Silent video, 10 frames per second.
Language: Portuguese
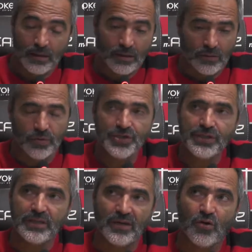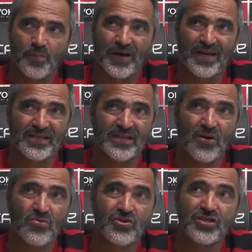Hoje, em comparação
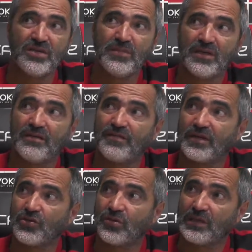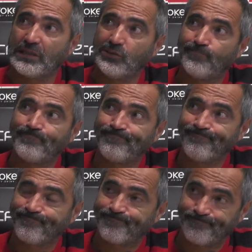ao time que vinha jogando,
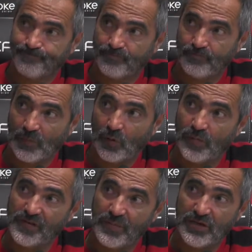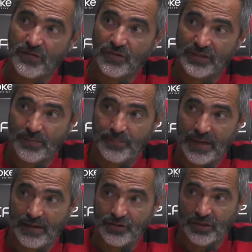Obviamente que você
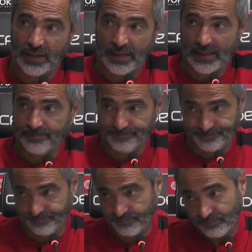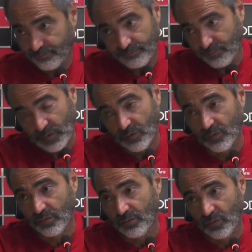perde lá
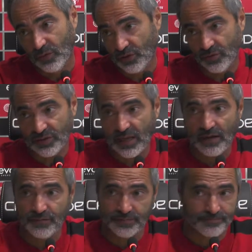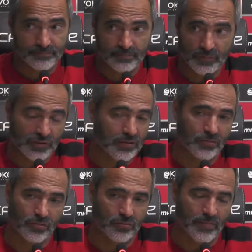um Luiz Gustavo, já
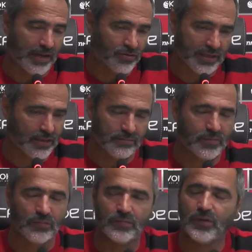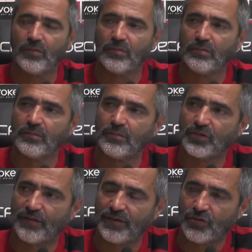não, o Mário já, é, não, não,
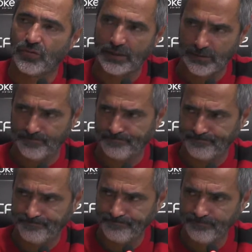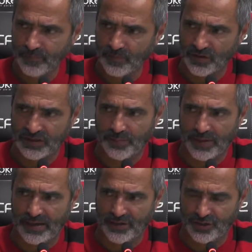já vem jogando. Você
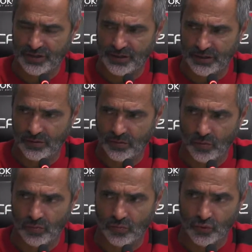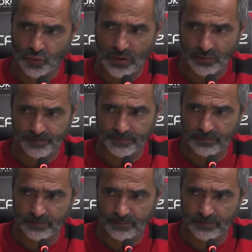perde um João,